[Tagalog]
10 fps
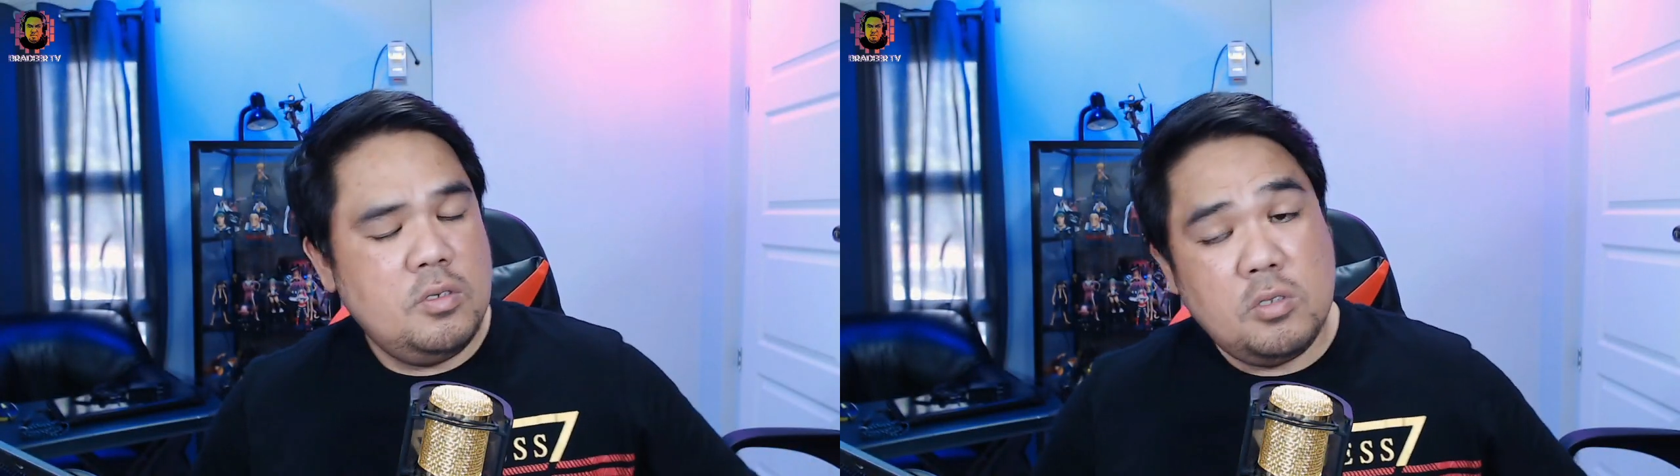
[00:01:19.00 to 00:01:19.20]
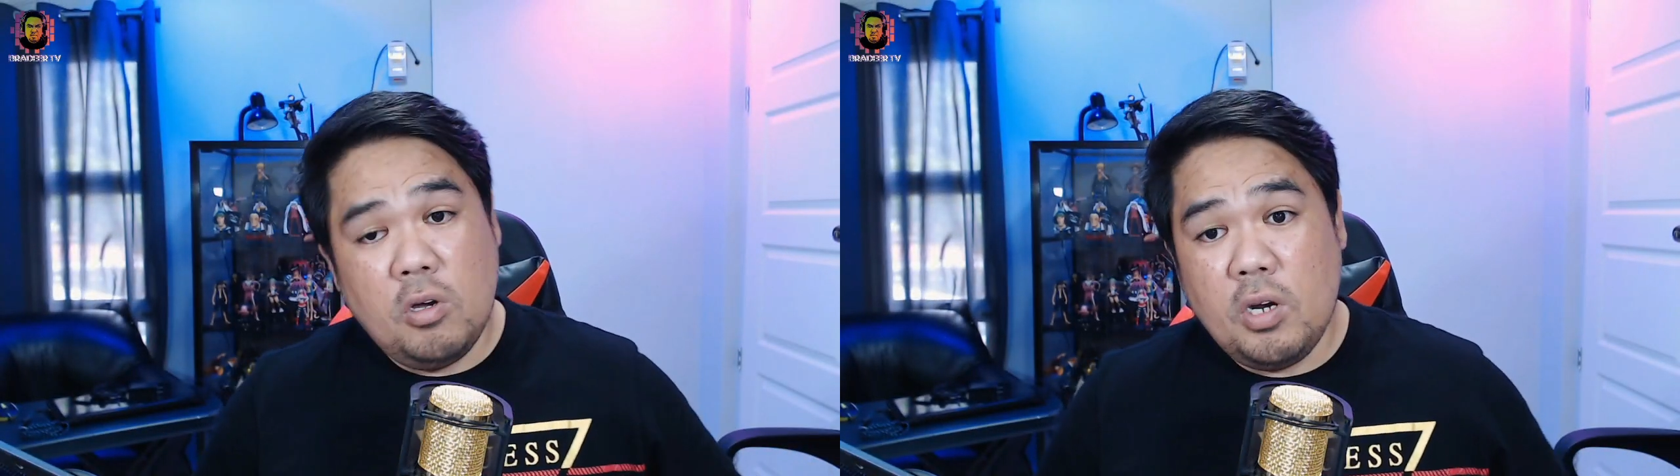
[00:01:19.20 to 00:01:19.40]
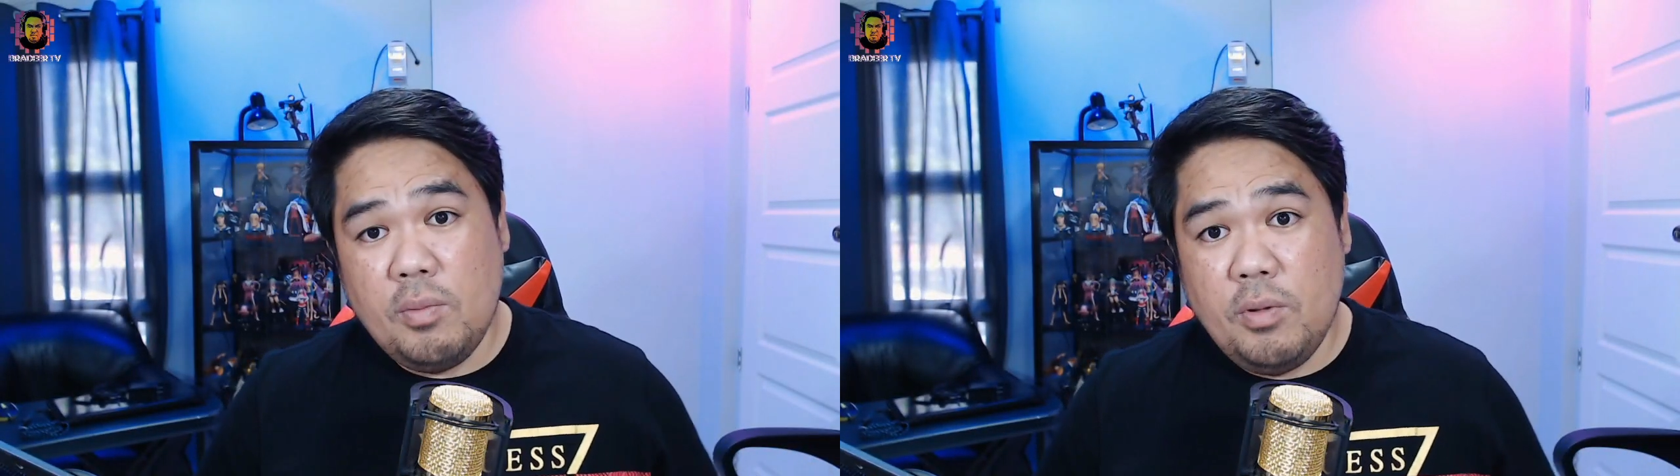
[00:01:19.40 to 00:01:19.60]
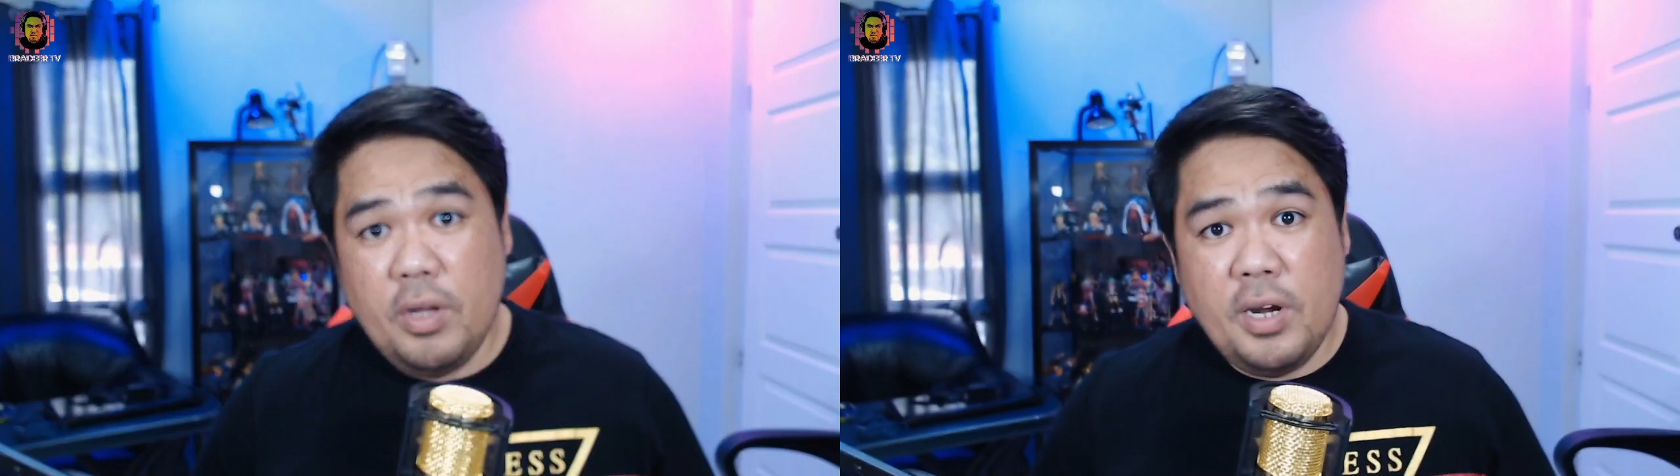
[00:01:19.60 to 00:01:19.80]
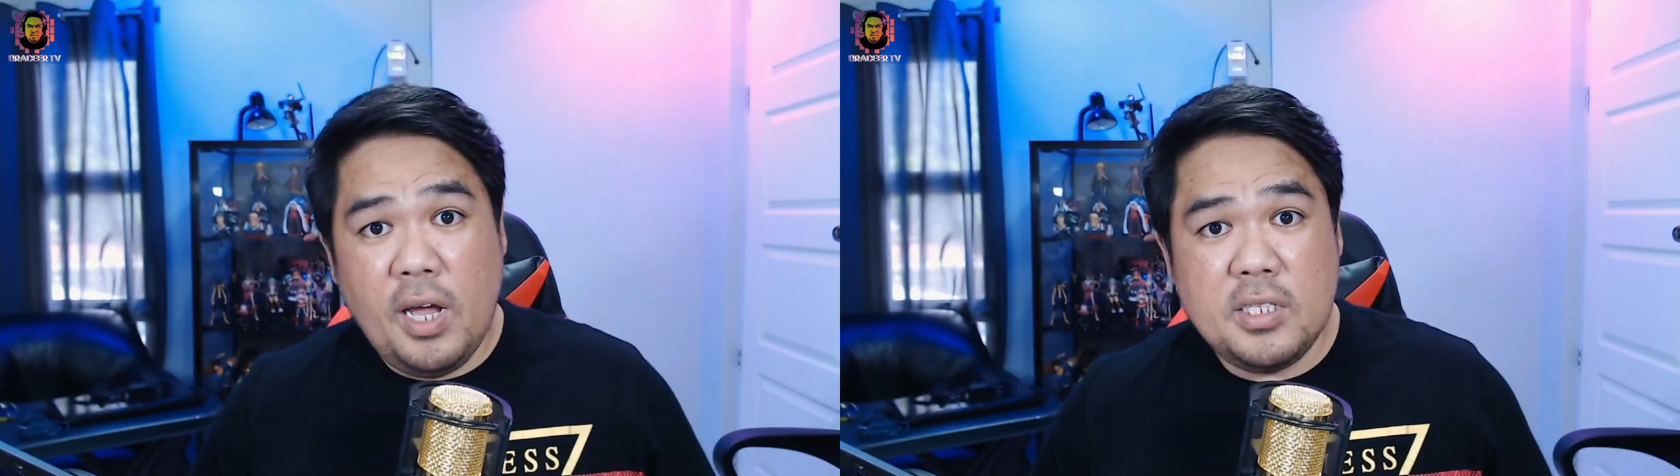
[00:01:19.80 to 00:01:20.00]
So,
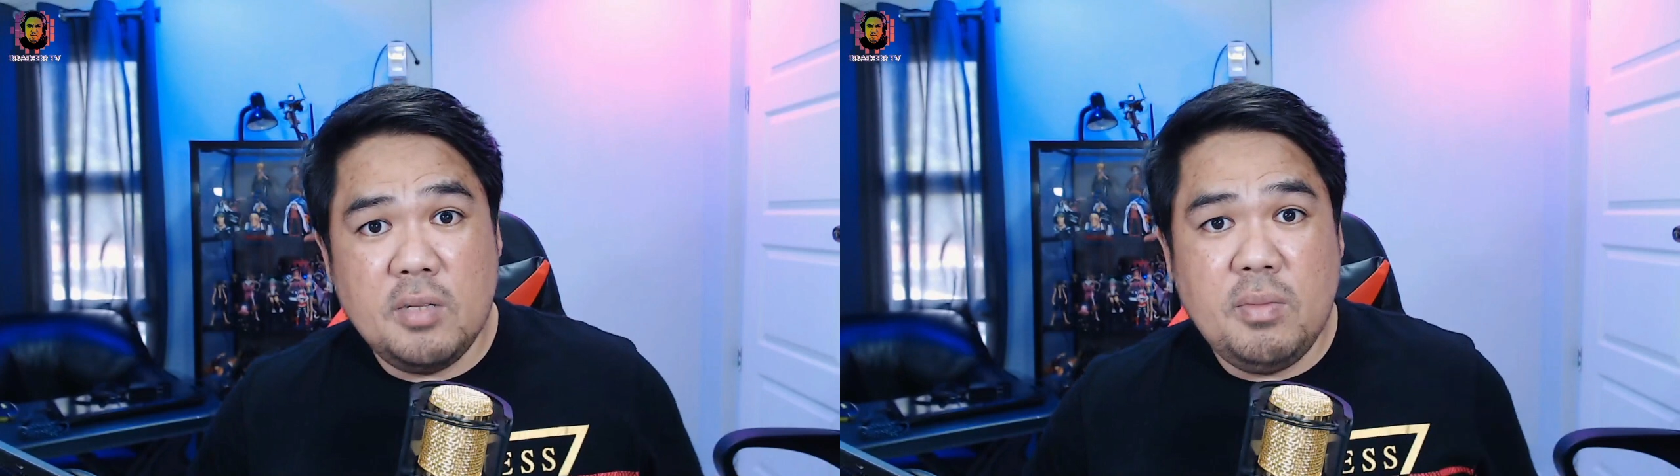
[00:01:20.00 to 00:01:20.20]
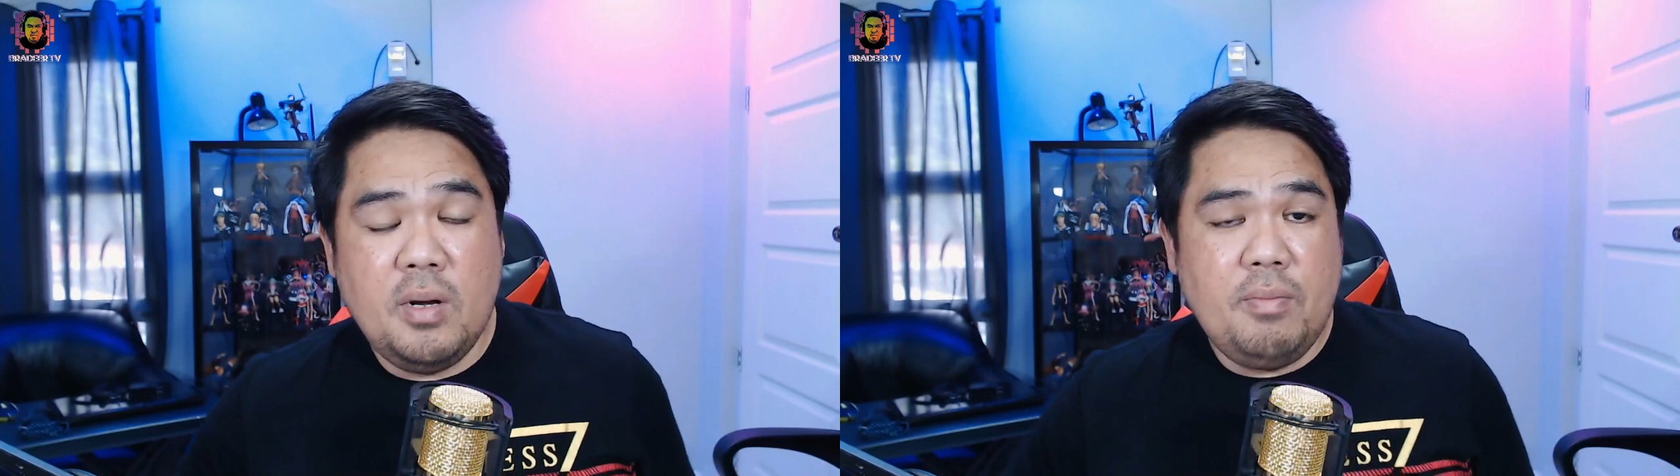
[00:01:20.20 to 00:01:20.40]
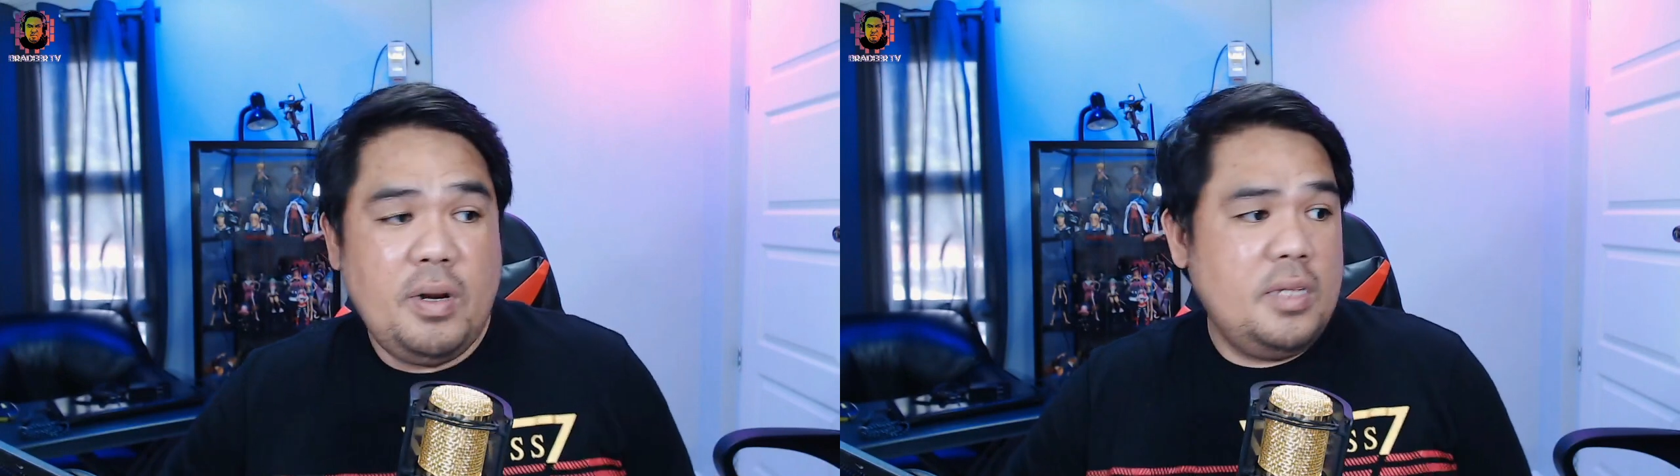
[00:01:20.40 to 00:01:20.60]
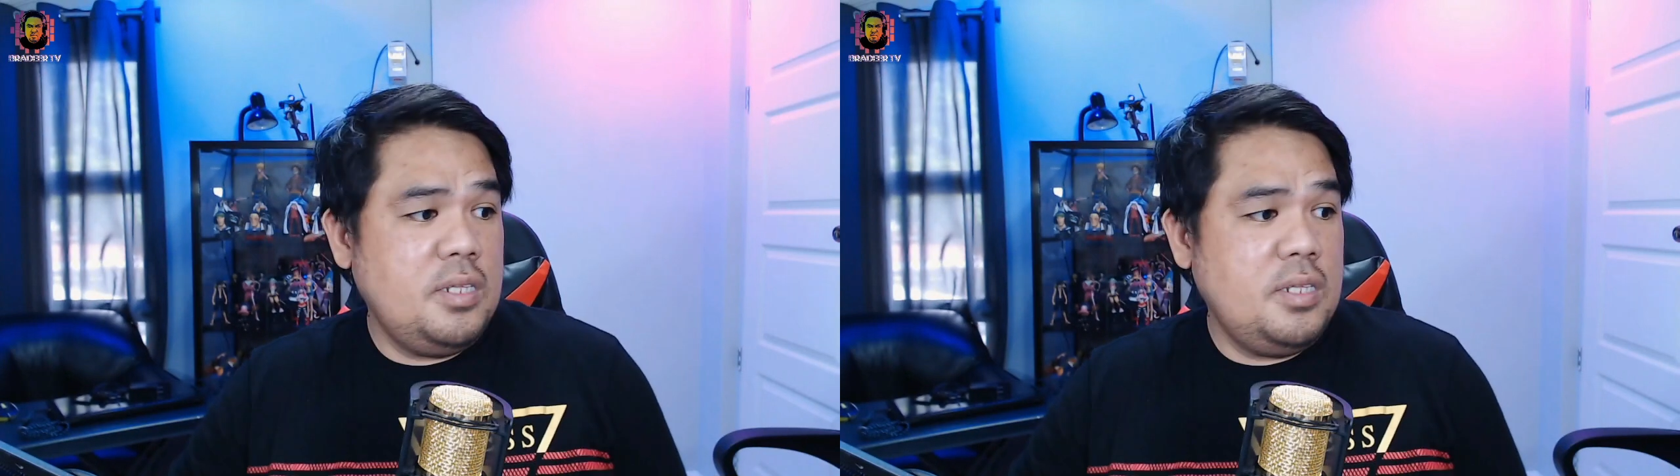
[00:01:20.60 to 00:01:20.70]
reviewin natin mga brad